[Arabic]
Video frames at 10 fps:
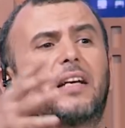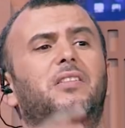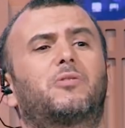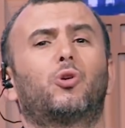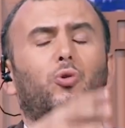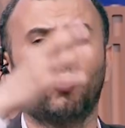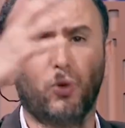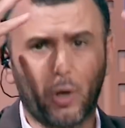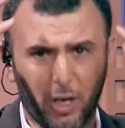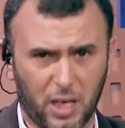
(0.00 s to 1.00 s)

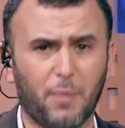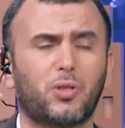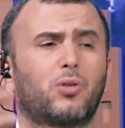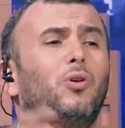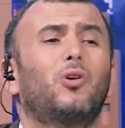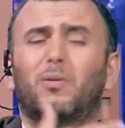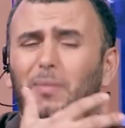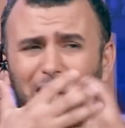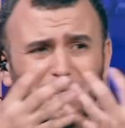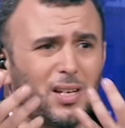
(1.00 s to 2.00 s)
سيرتو هي باش نقول لكم
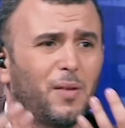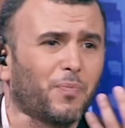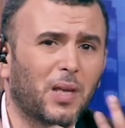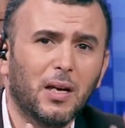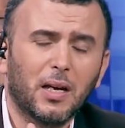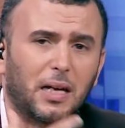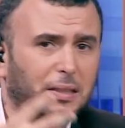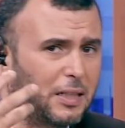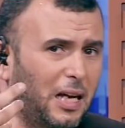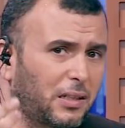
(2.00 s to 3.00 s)
حاجه
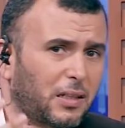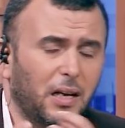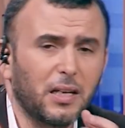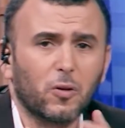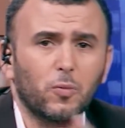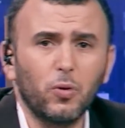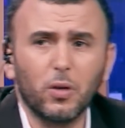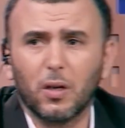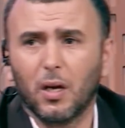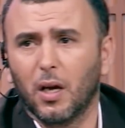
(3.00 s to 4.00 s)
خاطر تخلطت عليا الامور
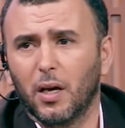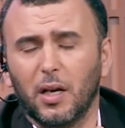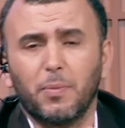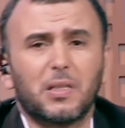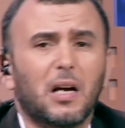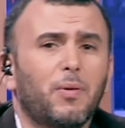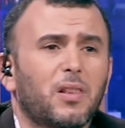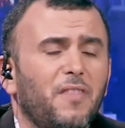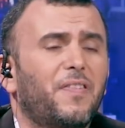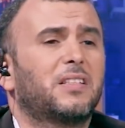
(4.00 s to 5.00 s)
نحب نستقبل
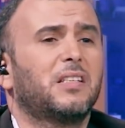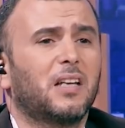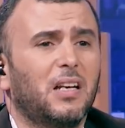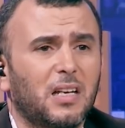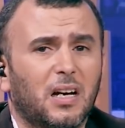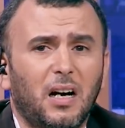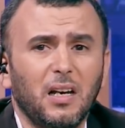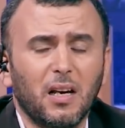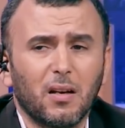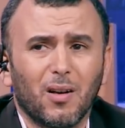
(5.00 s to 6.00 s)
ضيفه عزيزه عليا
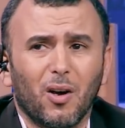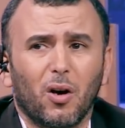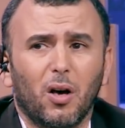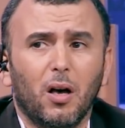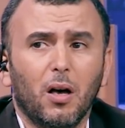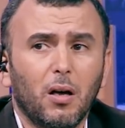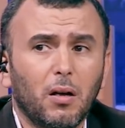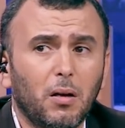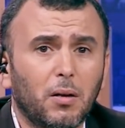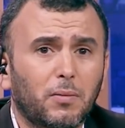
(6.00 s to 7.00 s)
غاليه
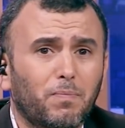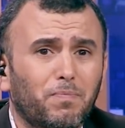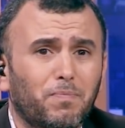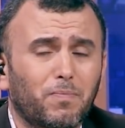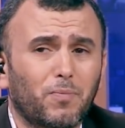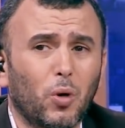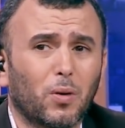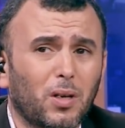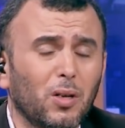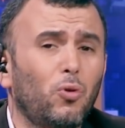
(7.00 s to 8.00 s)
أه
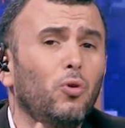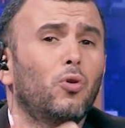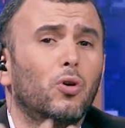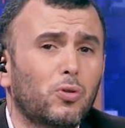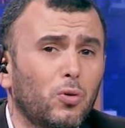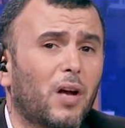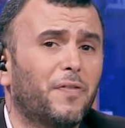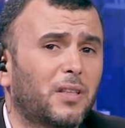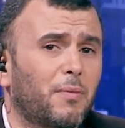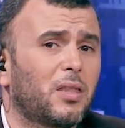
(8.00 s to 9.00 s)
كي نقولوا اسطوره في
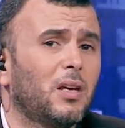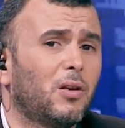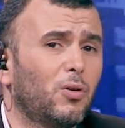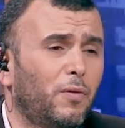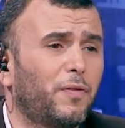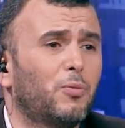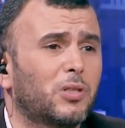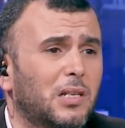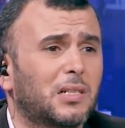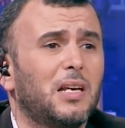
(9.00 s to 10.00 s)
التمثيل اليوم في
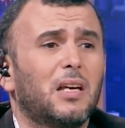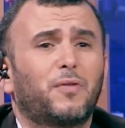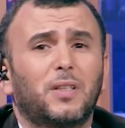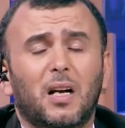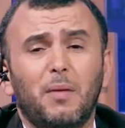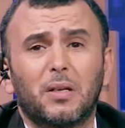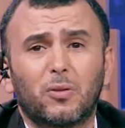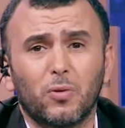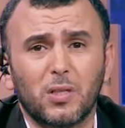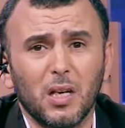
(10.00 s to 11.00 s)
المسلسلات في الدراما
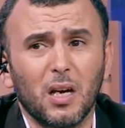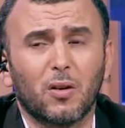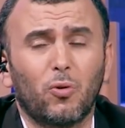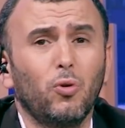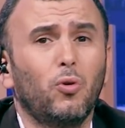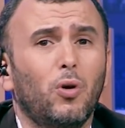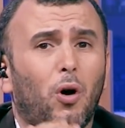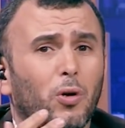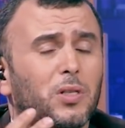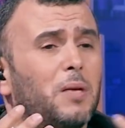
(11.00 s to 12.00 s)
التونسيه نقولوا
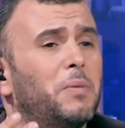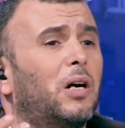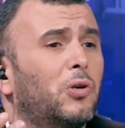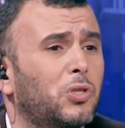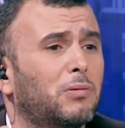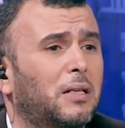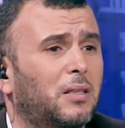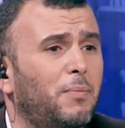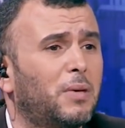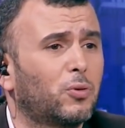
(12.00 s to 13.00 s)
عرسها من العروس تاع
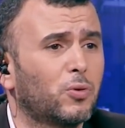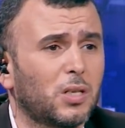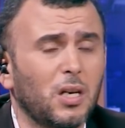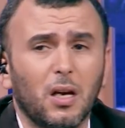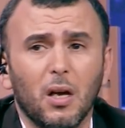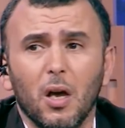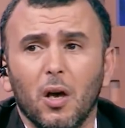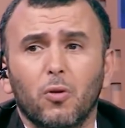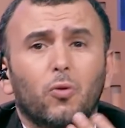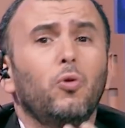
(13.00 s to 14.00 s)
الدراما التونسيه
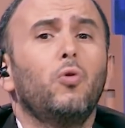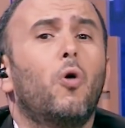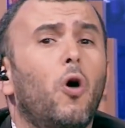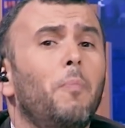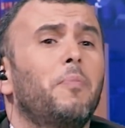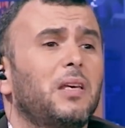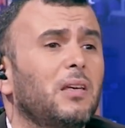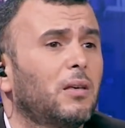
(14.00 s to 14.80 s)
نقولوا امي